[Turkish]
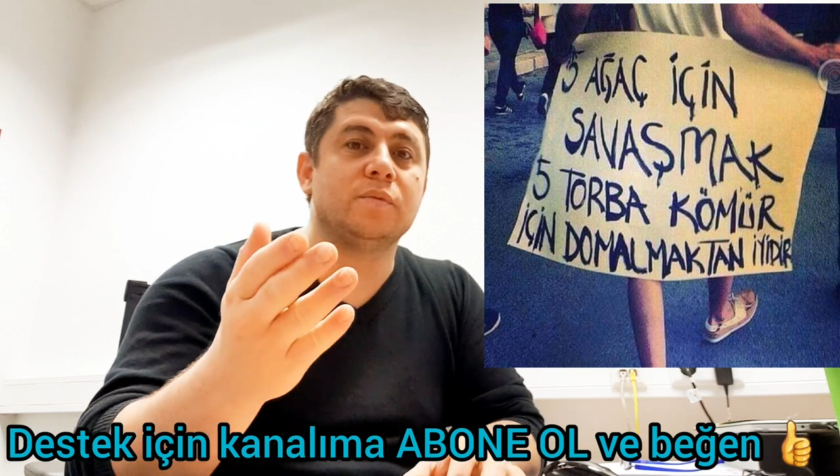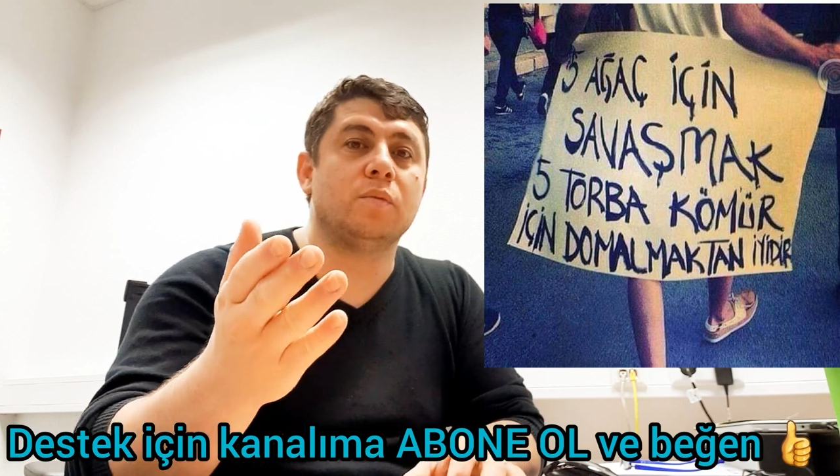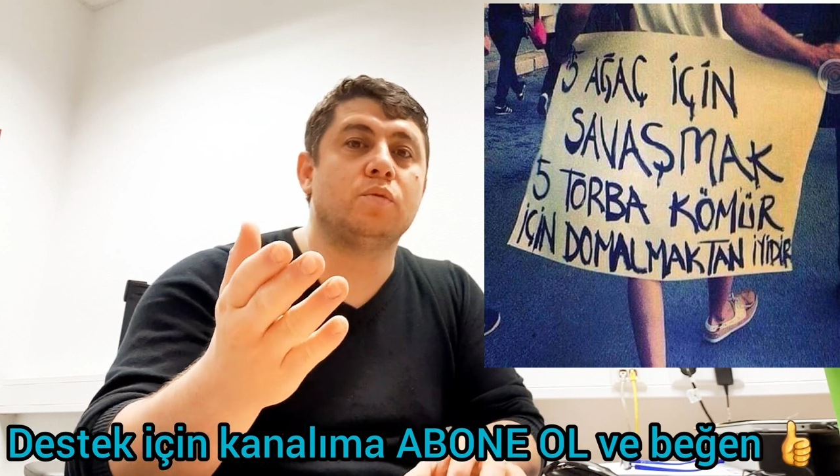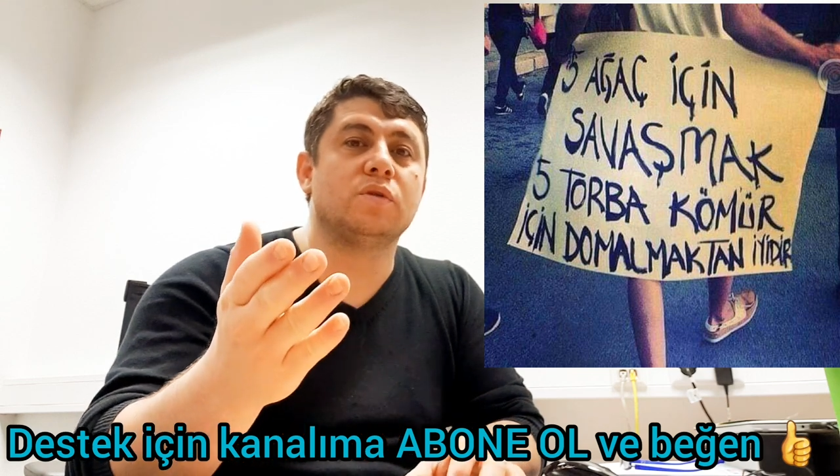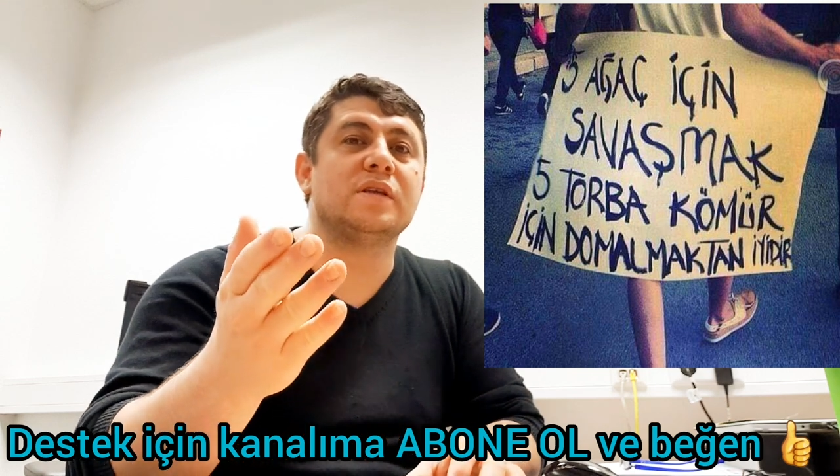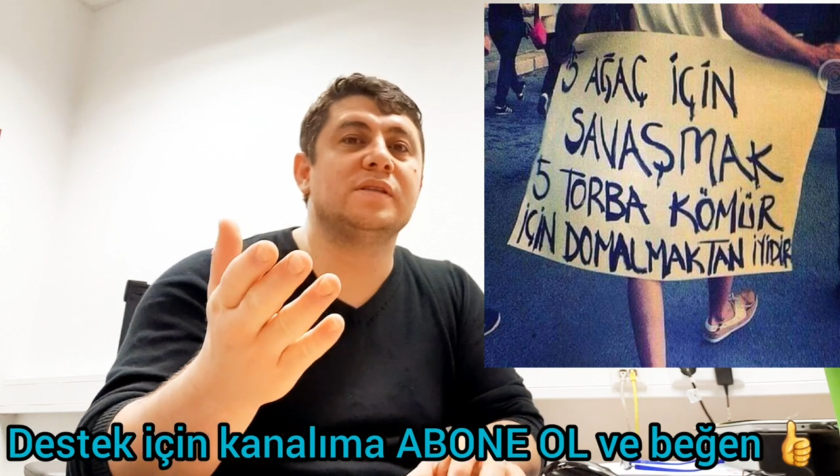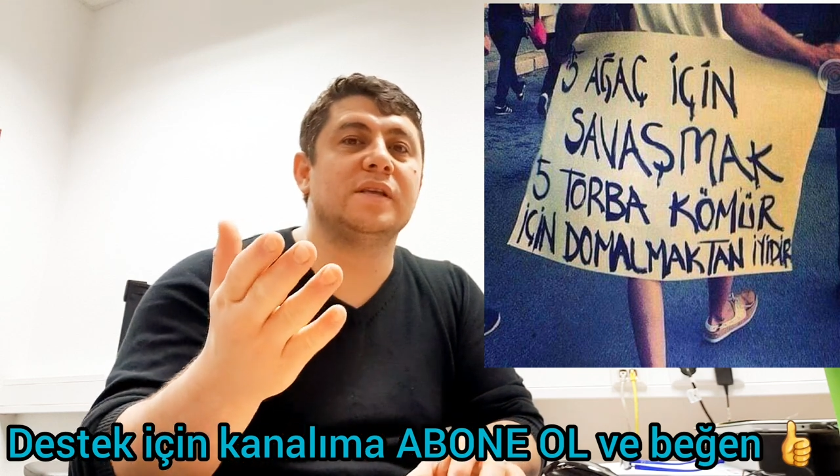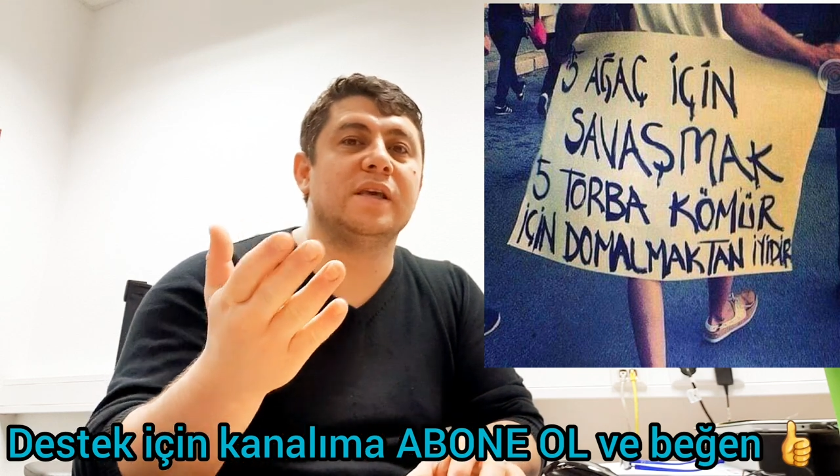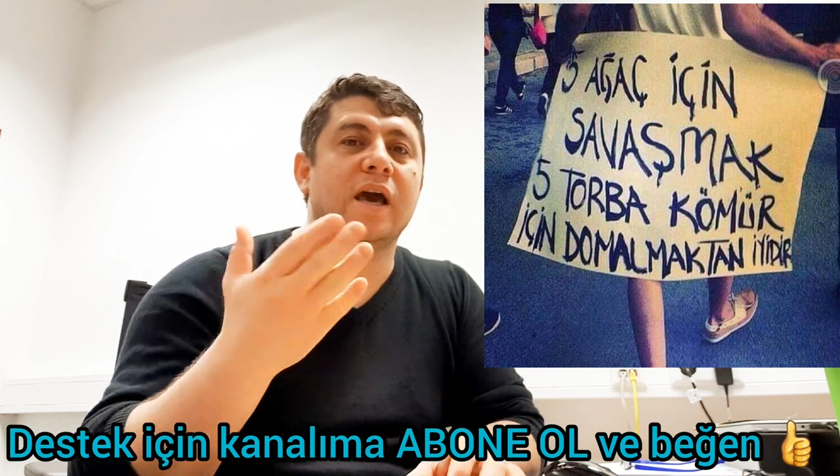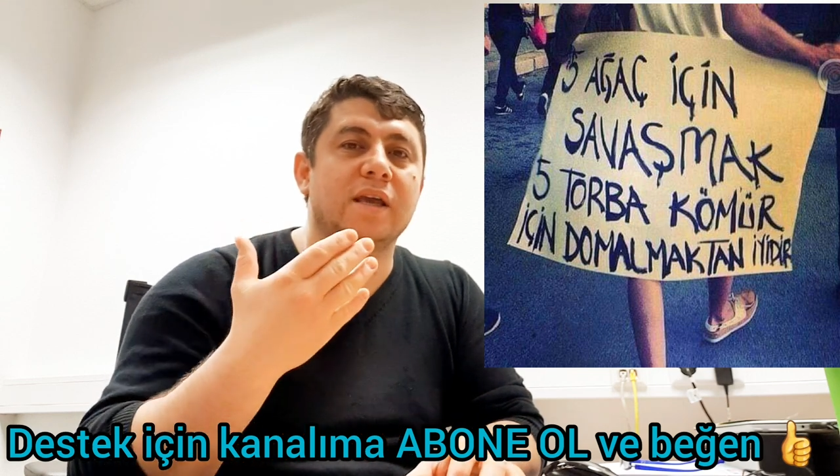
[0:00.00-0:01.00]
da burada
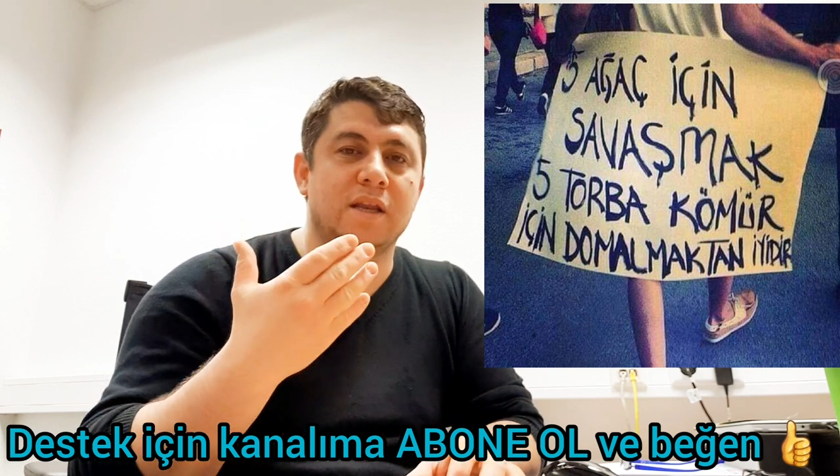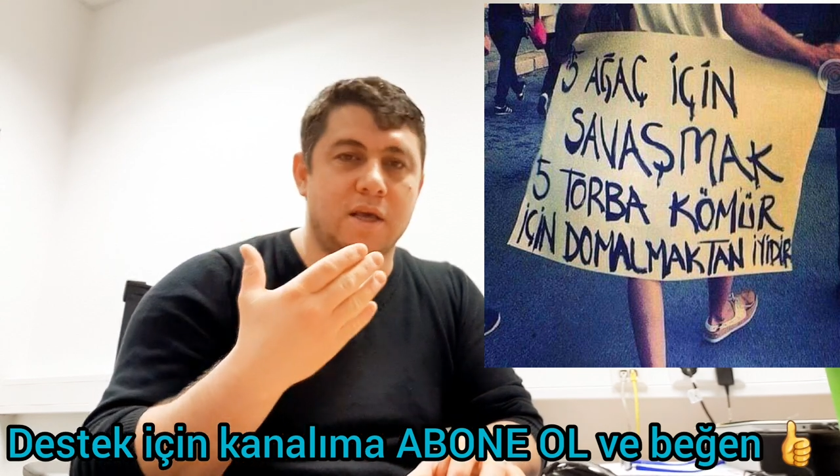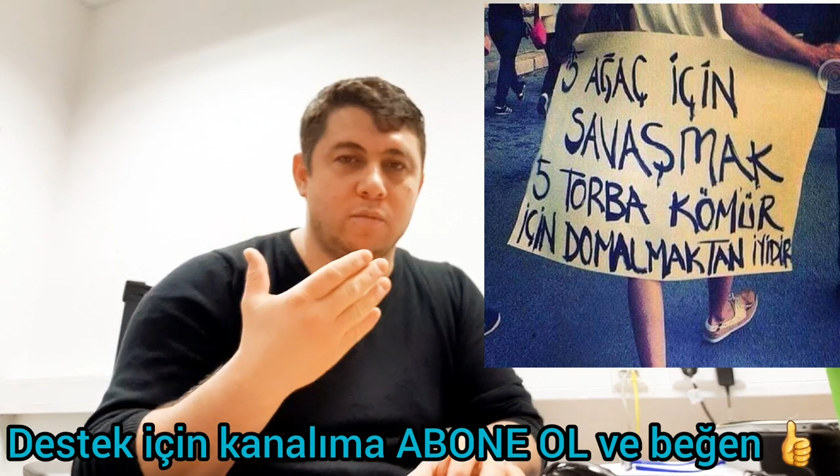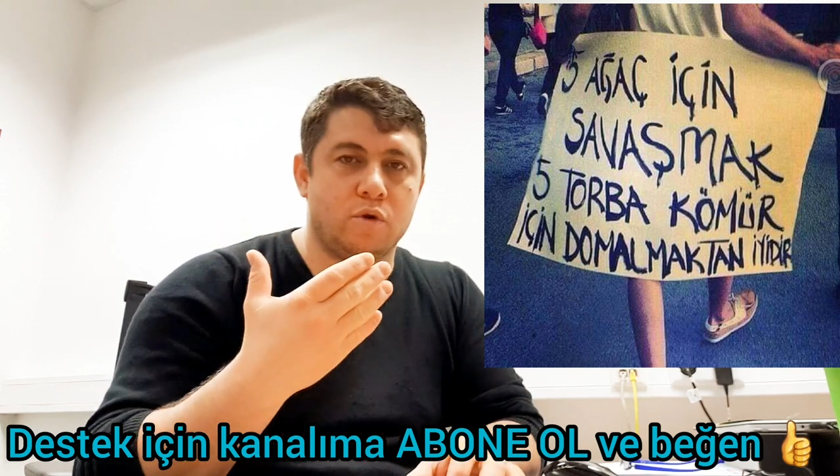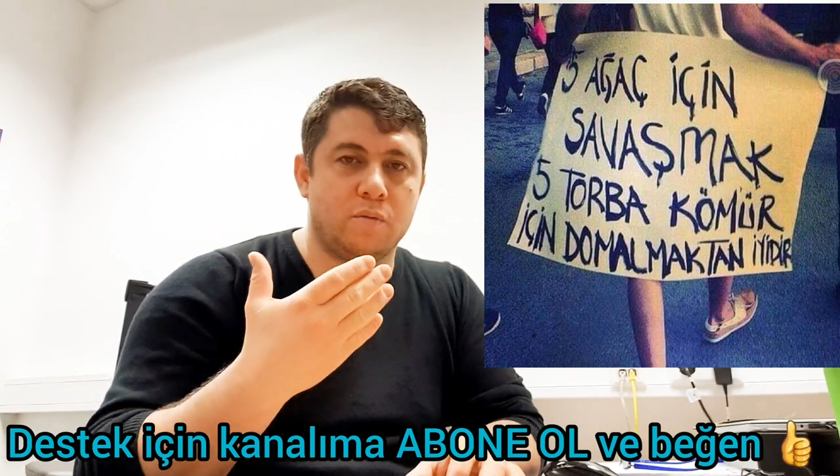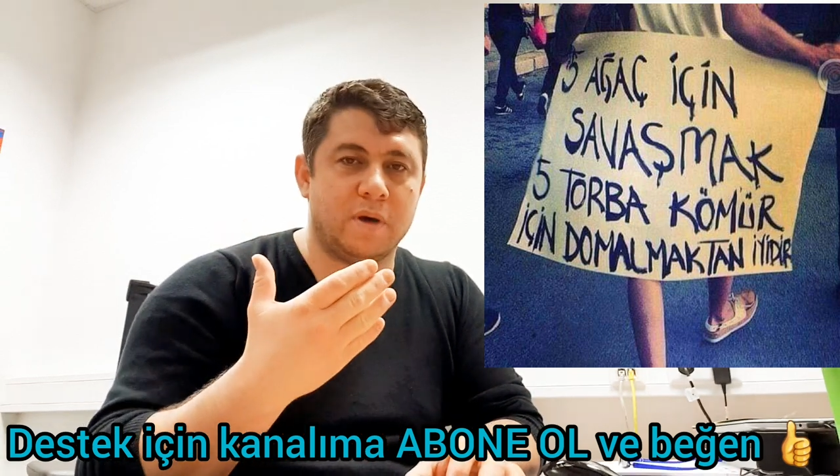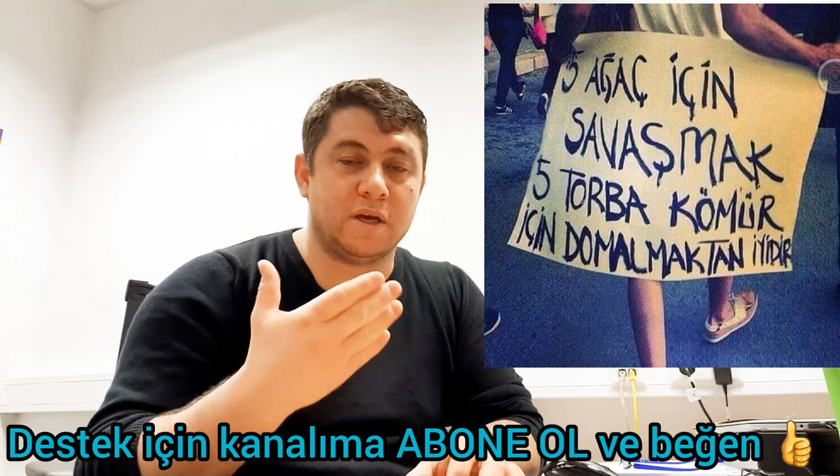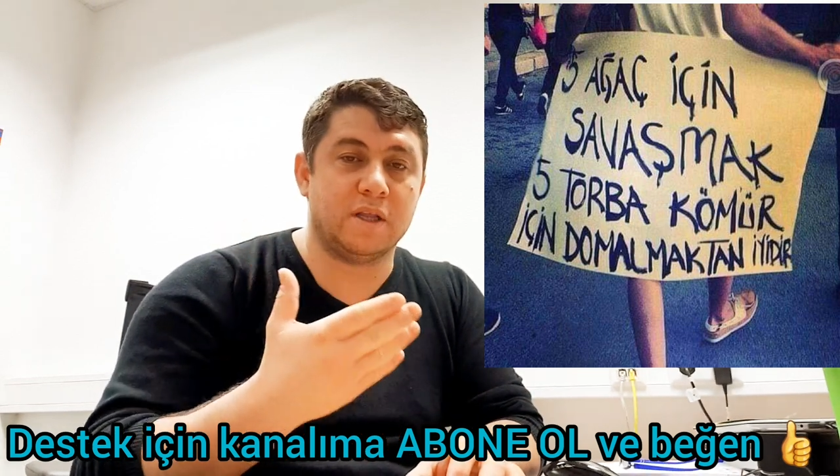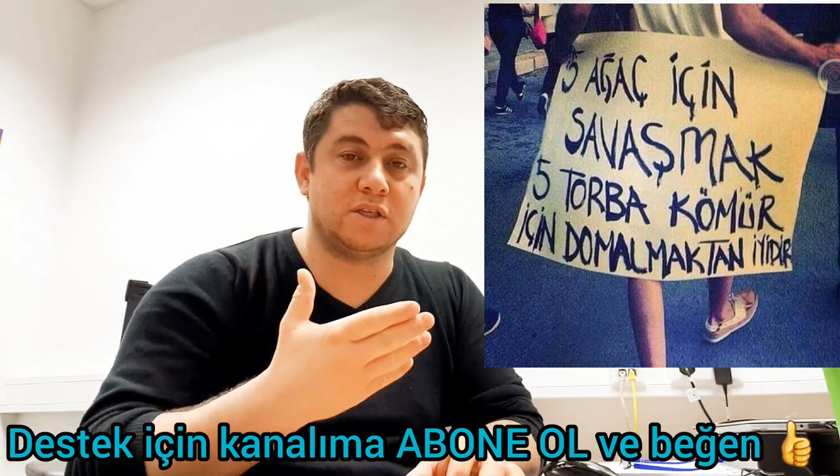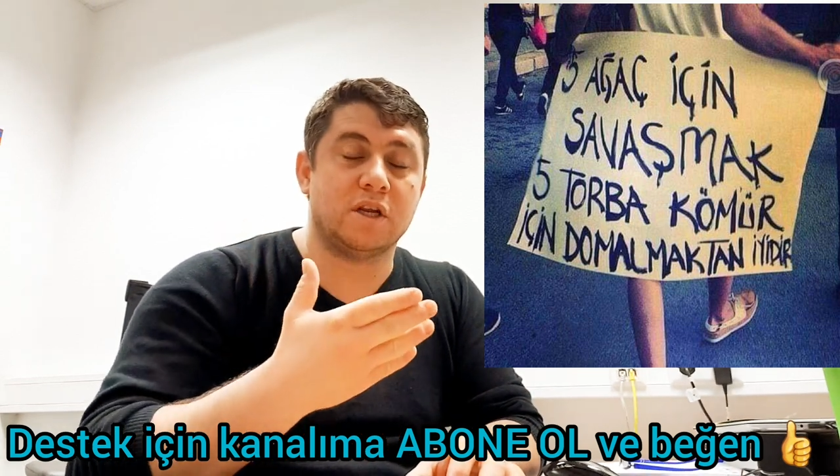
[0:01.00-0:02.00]
size yayınlayamıyorum
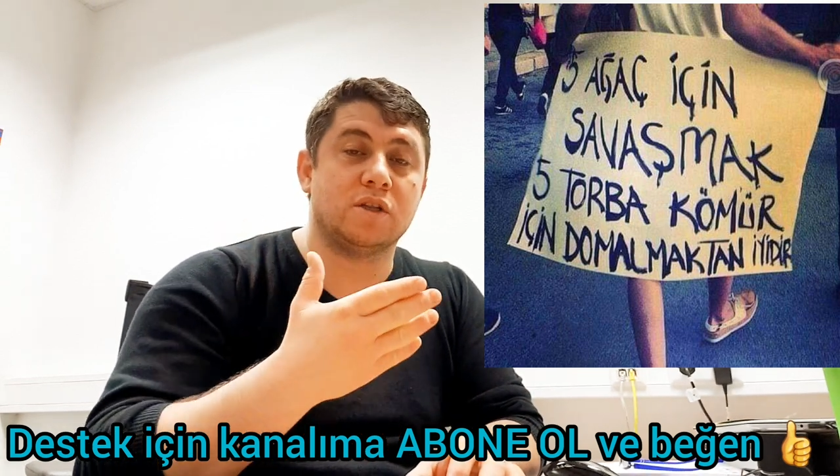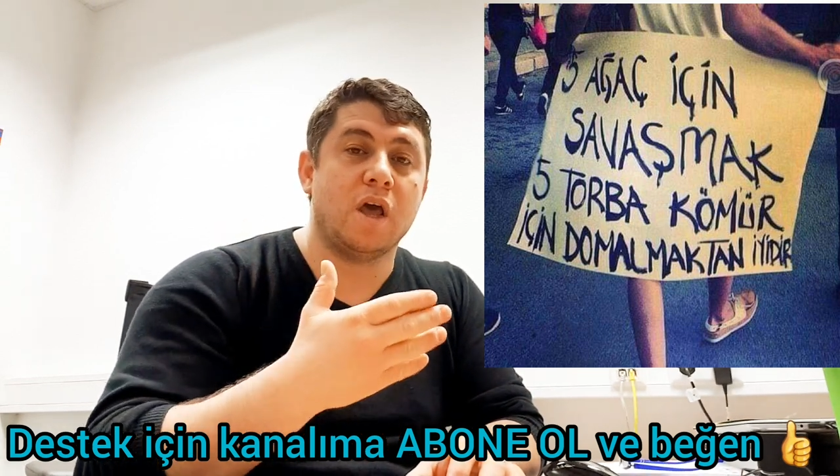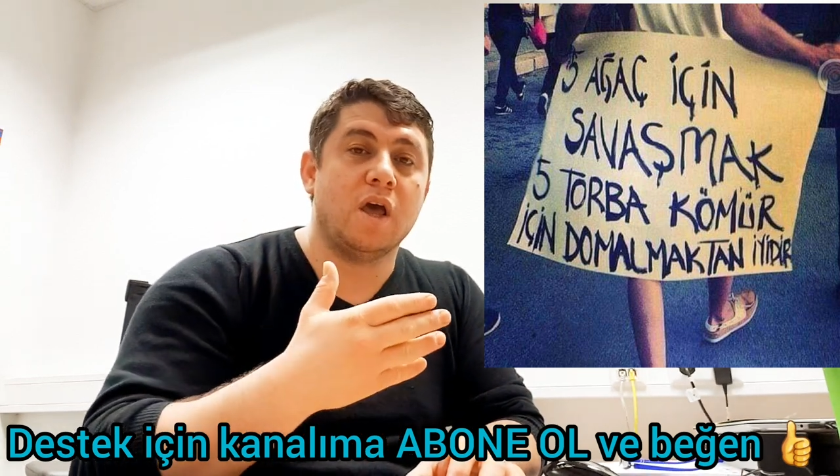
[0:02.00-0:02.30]
arkadaşlar.